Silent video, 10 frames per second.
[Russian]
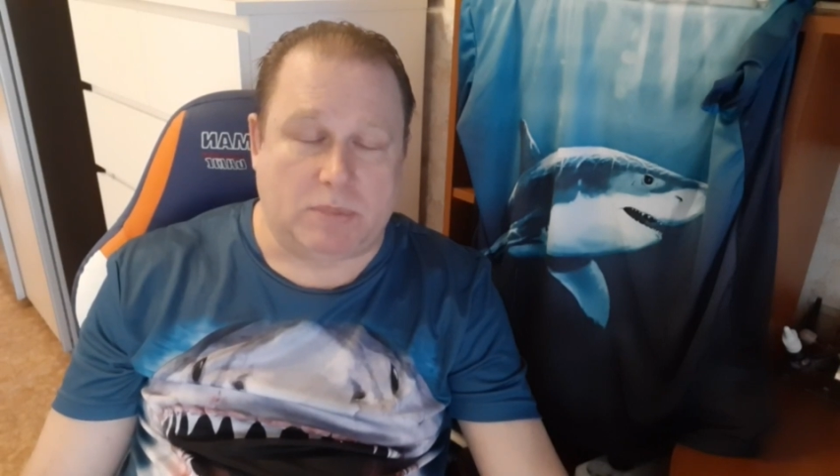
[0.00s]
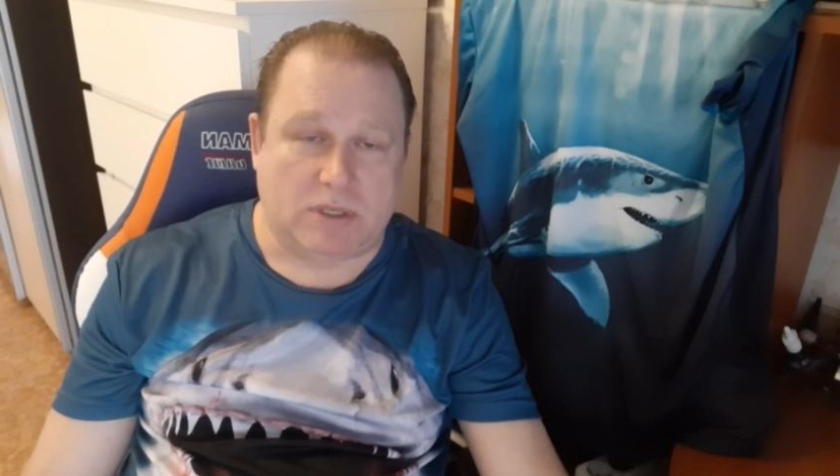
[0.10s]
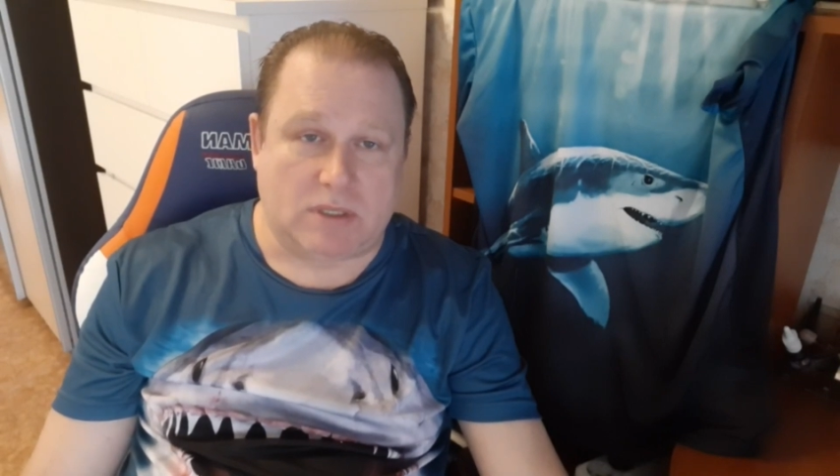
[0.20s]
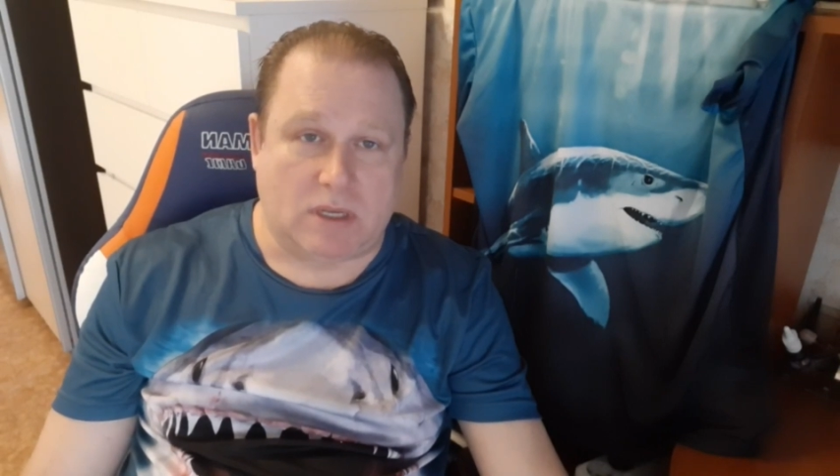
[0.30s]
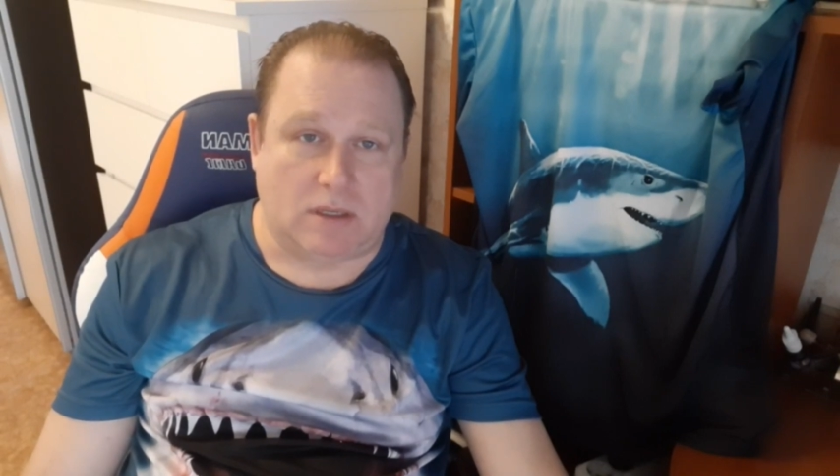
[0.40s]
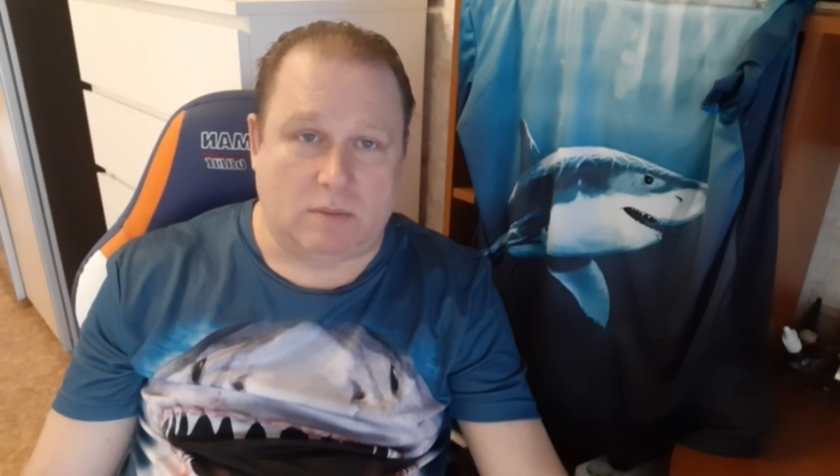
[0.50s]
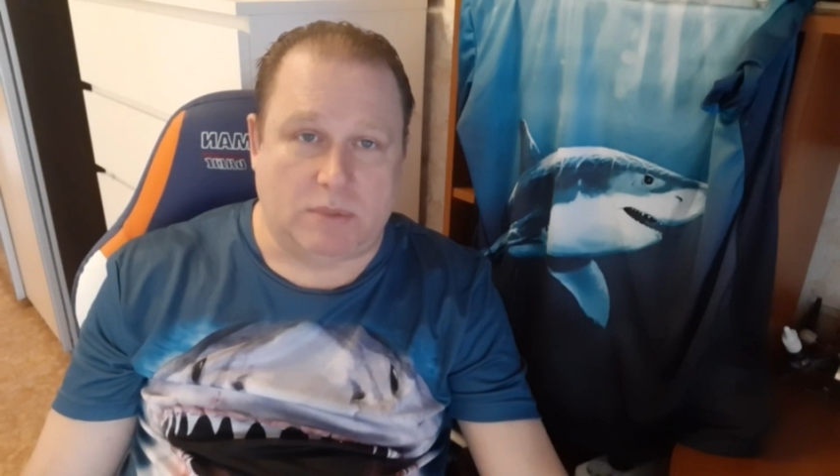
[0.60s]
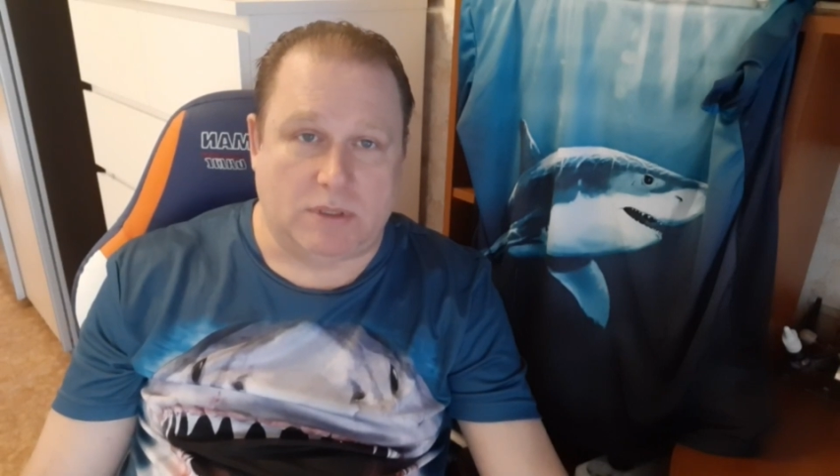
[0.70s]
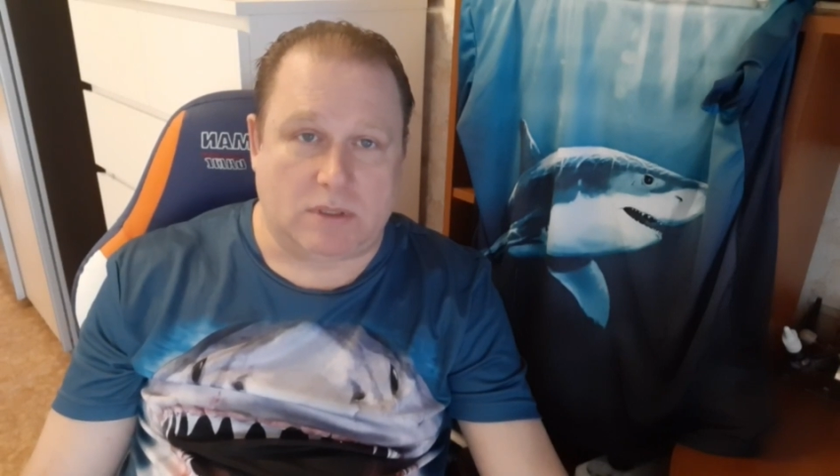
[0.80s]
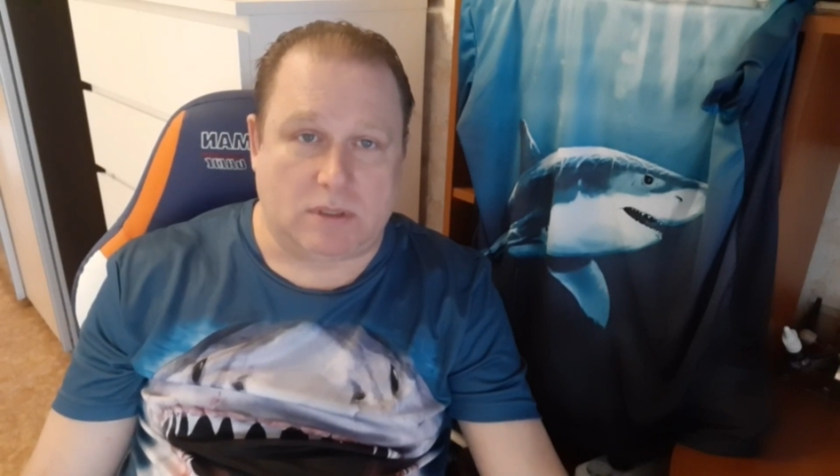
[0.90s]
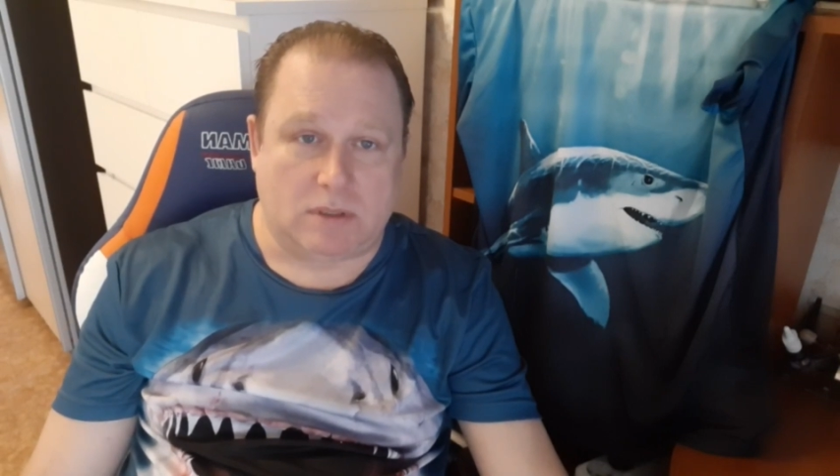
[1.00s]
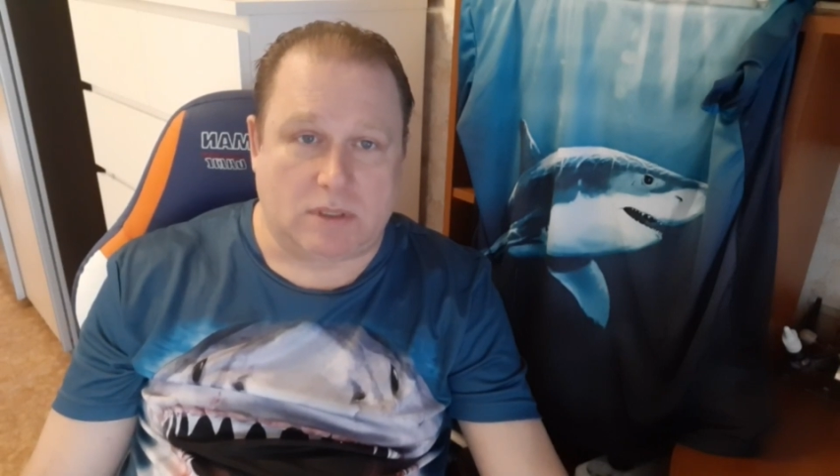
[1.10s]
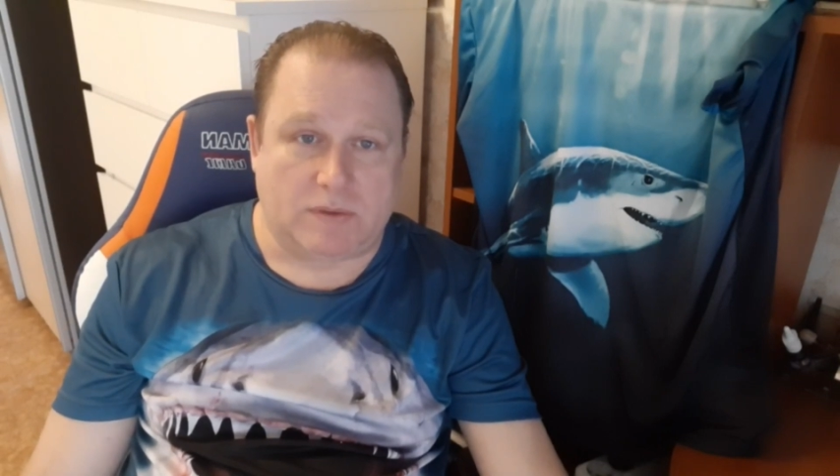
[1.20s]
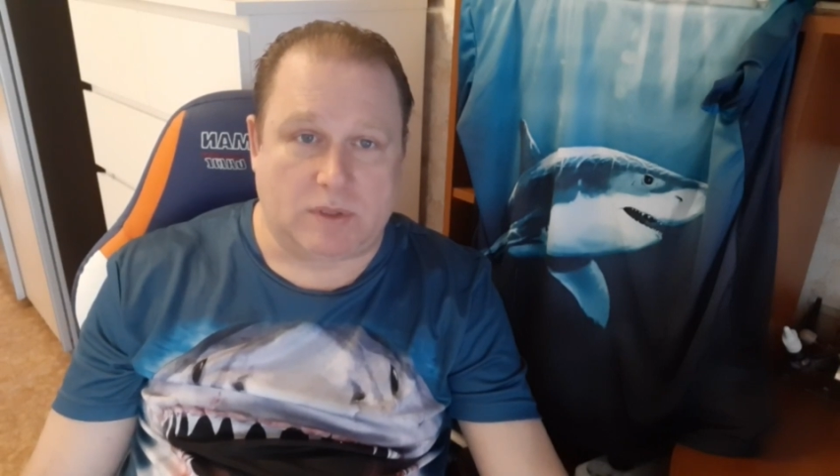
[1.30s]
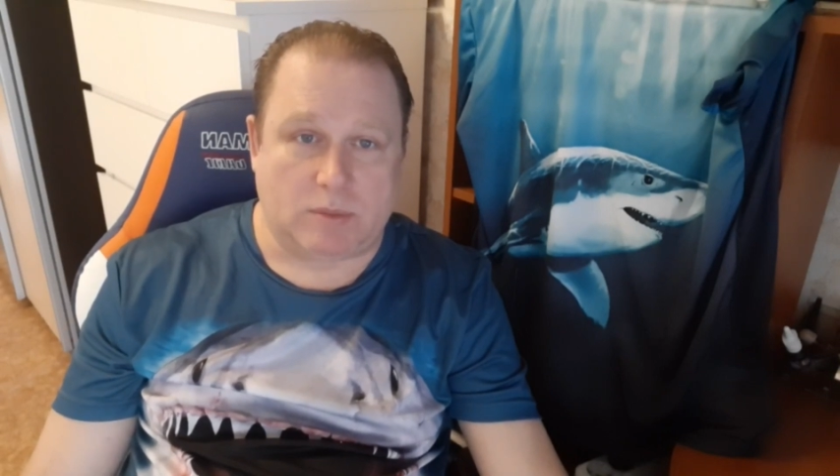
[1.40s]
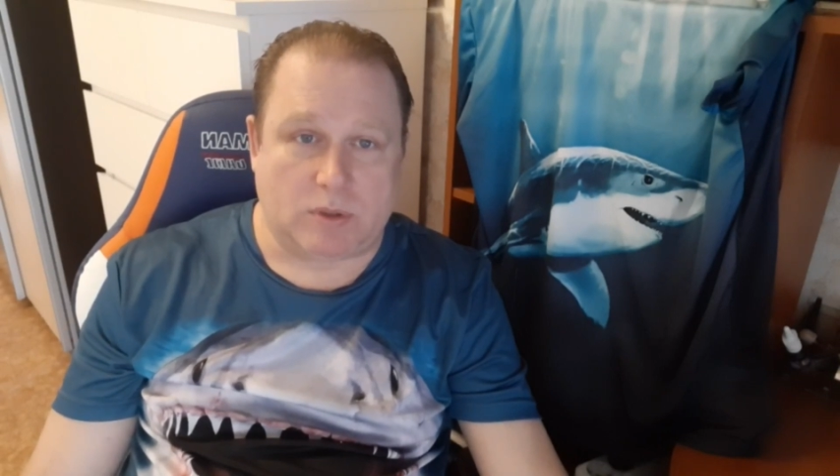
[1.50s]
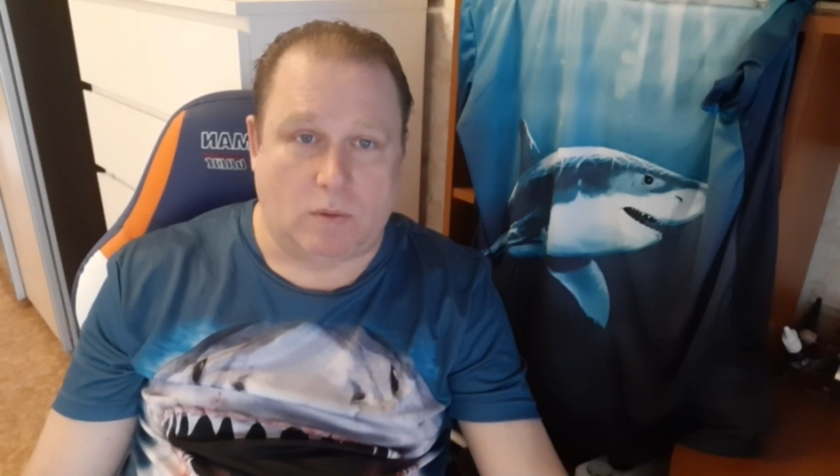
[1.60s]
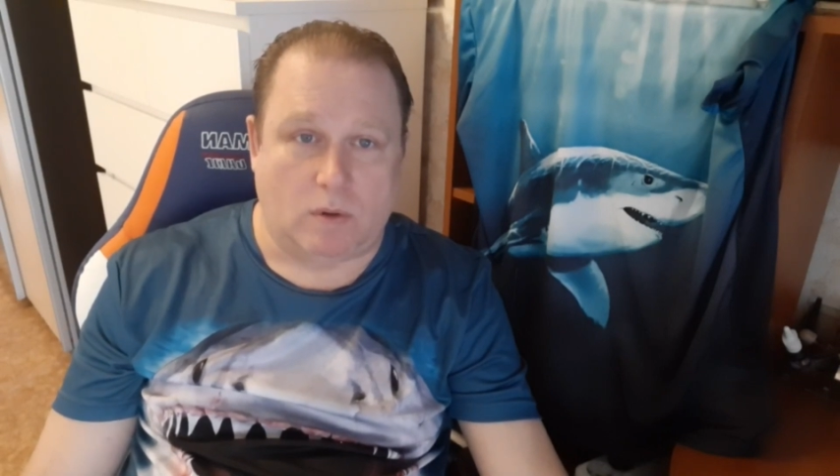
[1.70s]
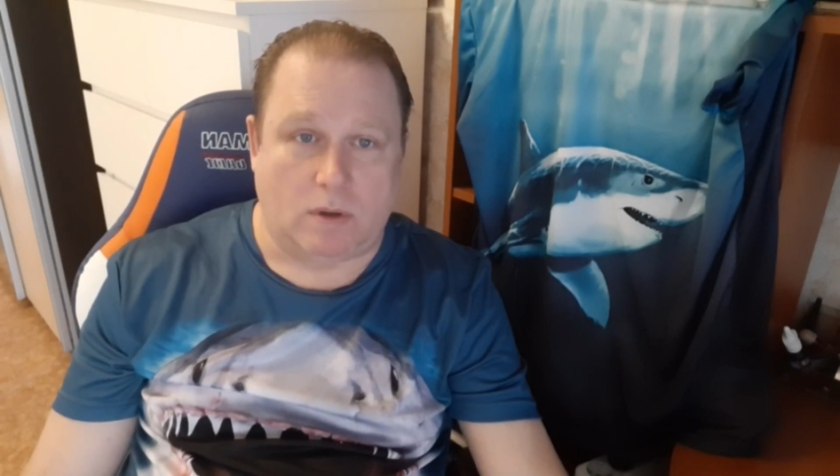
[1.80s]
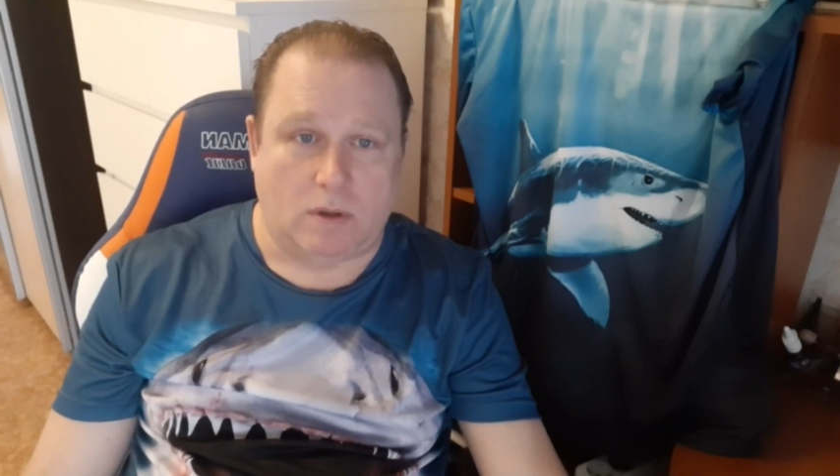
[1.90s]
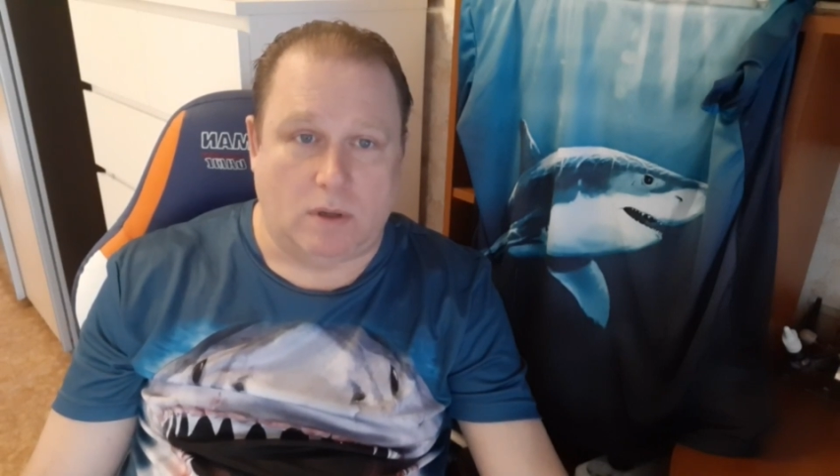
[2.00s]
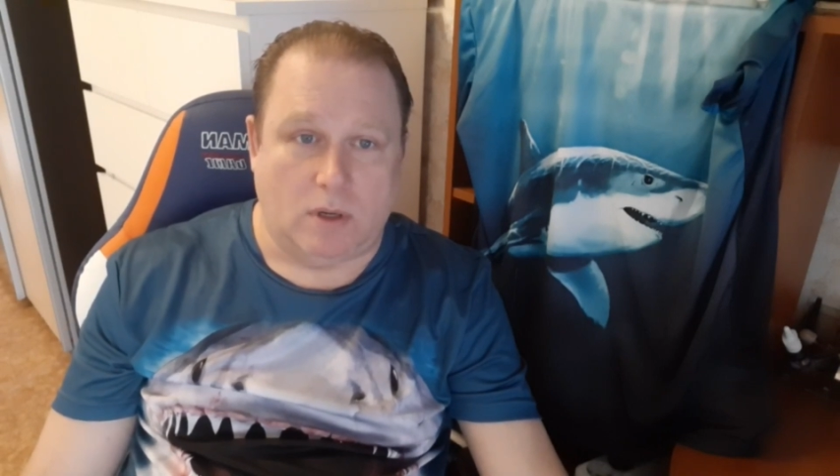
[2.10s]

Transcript: перестанет быть э, совсем скоро